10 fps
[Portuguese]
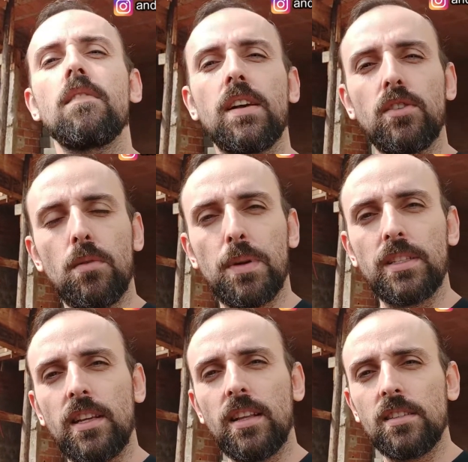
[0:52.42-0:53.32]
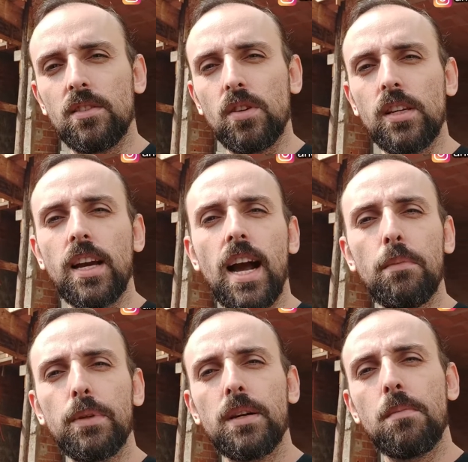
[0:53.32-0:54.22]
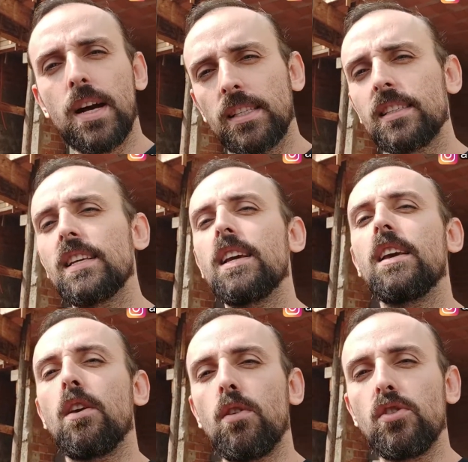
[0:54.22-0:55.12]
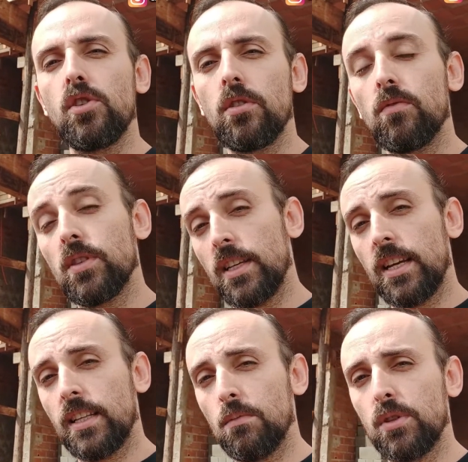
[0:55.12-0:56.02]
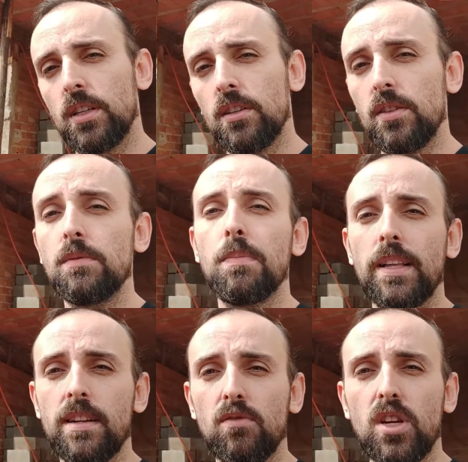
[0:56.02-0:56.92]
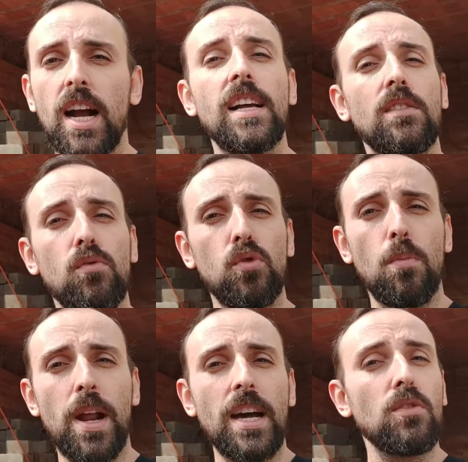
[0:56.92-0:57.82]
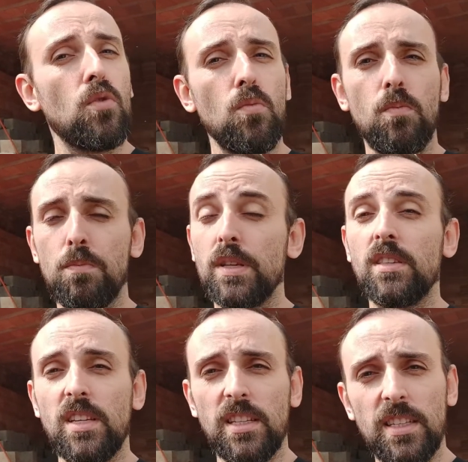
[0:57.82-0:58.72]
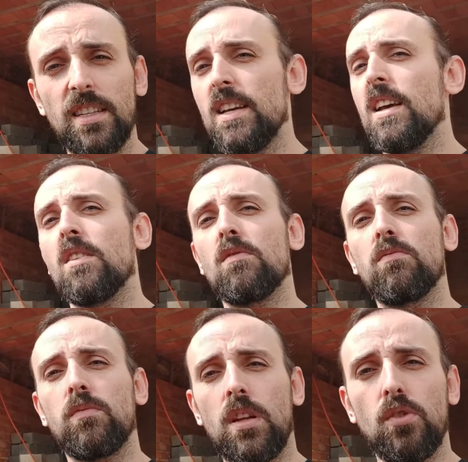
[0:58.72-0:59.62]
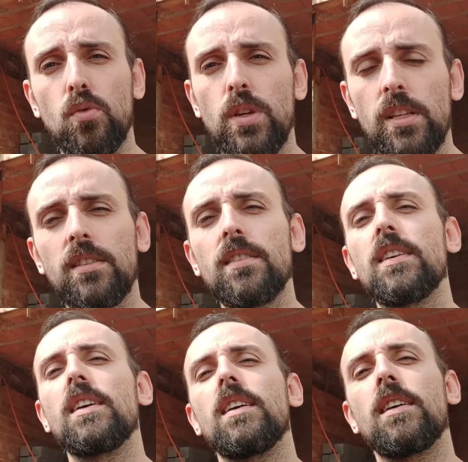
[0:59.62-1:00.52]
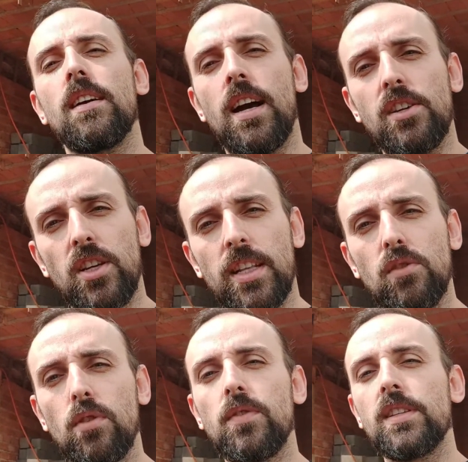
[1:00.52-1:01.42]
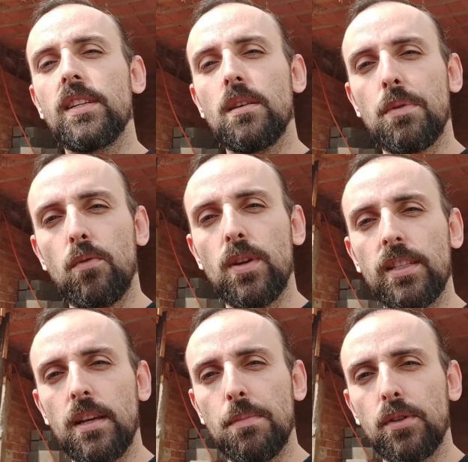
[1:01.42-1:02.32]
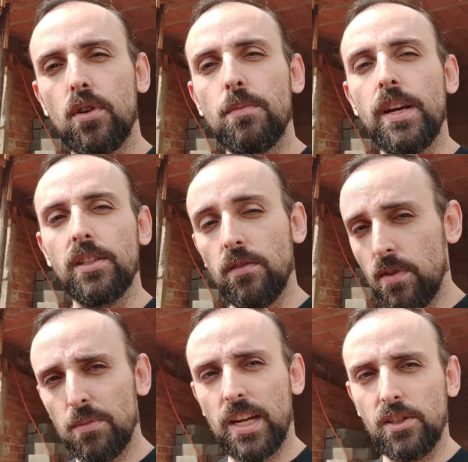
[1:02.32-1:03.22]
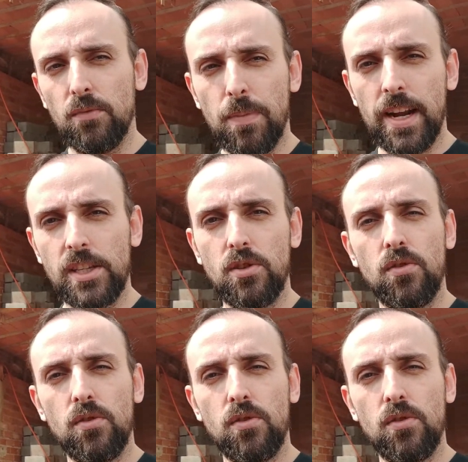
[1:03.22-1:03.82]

fazer uma apresentação aqui rápida, mas eu indico você que está buscando esse padrão de casa, um sobrado com piscina, com três suítes, agendar a sua visita para conhecer pessoalmente. Então vamos lá, deixa eu parar de